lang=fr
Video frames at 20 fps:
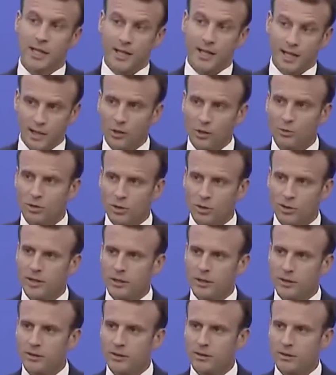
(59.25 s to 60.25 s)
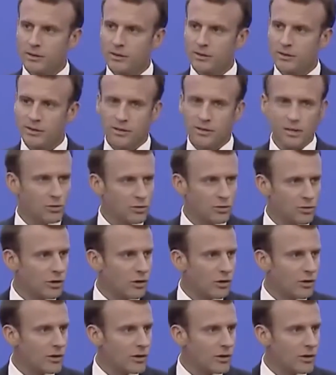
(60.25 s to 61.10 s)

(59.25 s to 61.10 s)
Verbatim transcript: et d'obtenir une signature